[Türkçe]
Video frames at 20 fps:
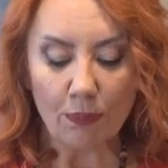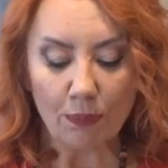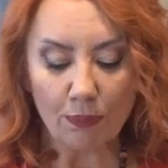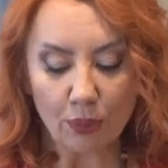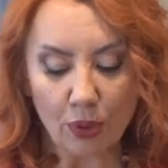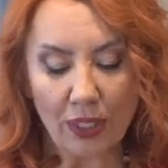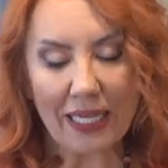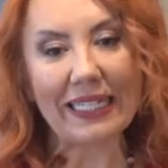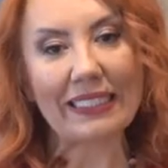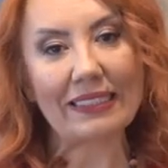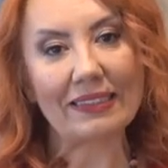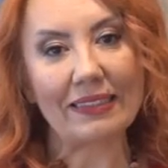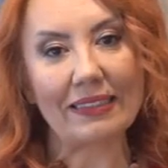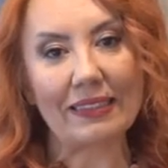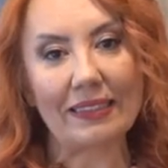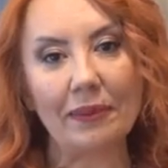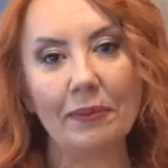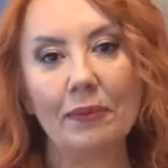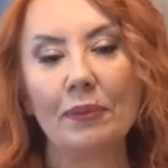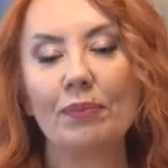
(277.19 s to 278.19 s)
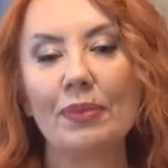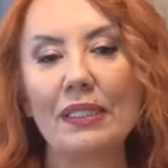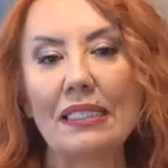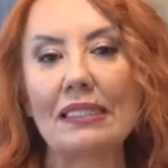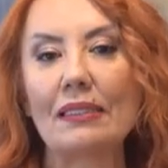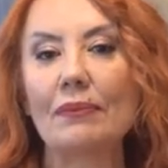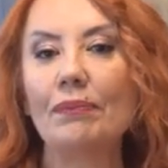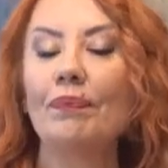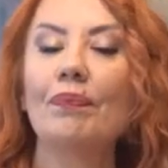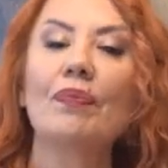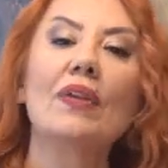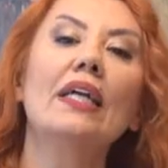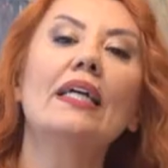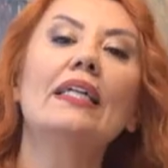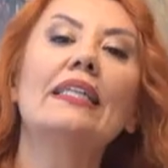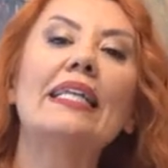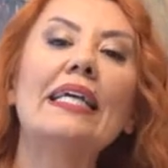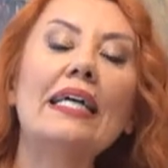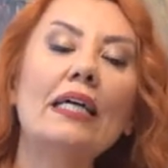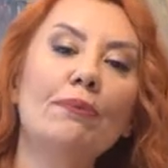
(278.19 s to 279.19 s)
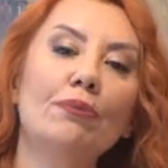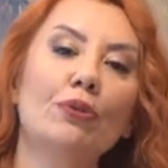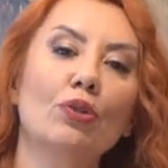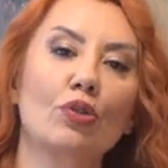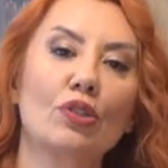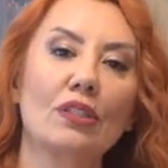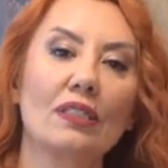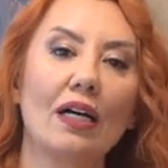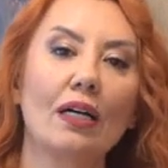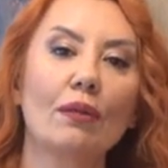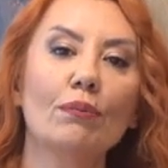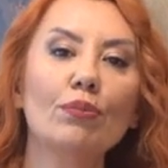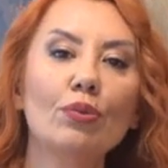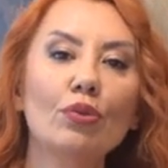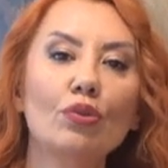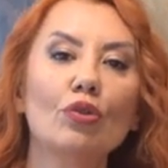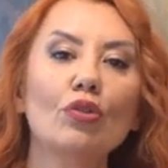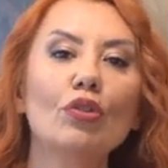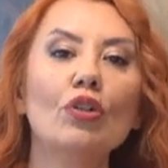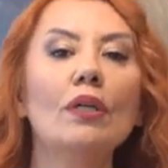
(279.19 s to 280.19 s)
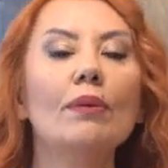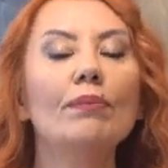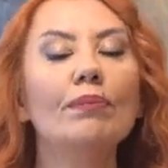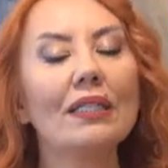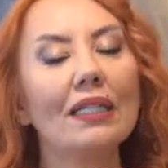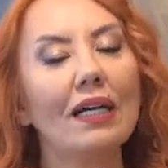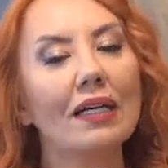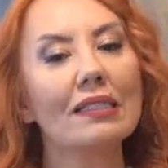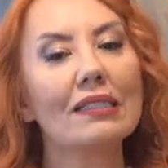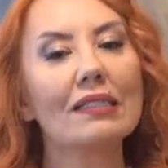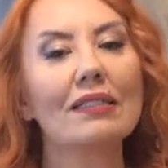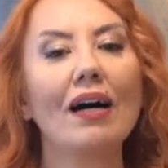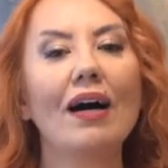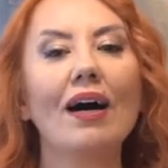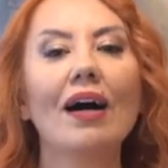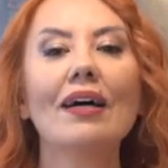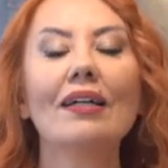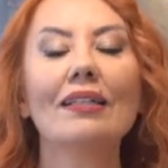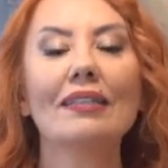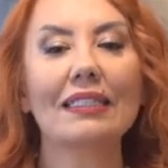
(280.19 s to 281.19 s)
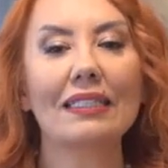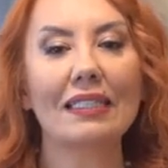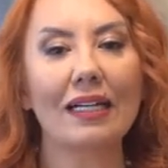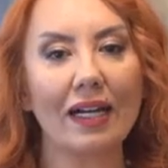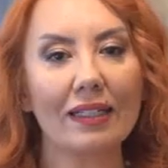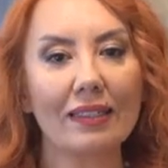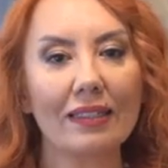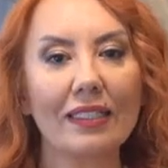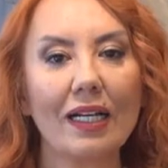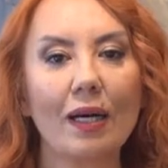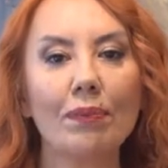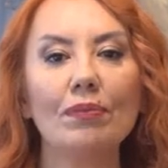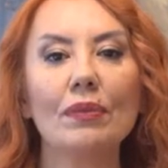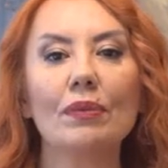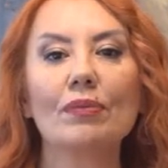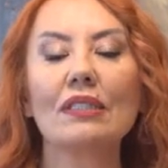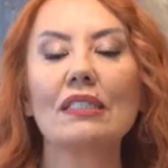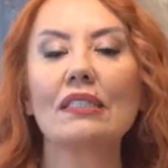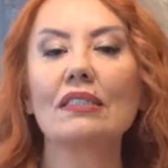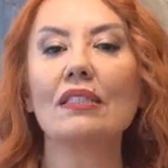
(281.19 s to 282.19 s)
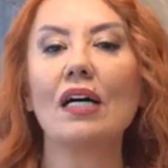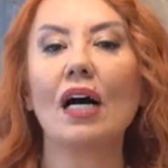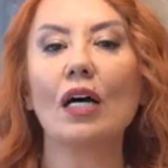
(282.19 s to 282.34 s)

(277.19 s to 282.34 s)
Bu etki bizim ne yapıyorsak bunu biraz daha dikkatli yapmamızı,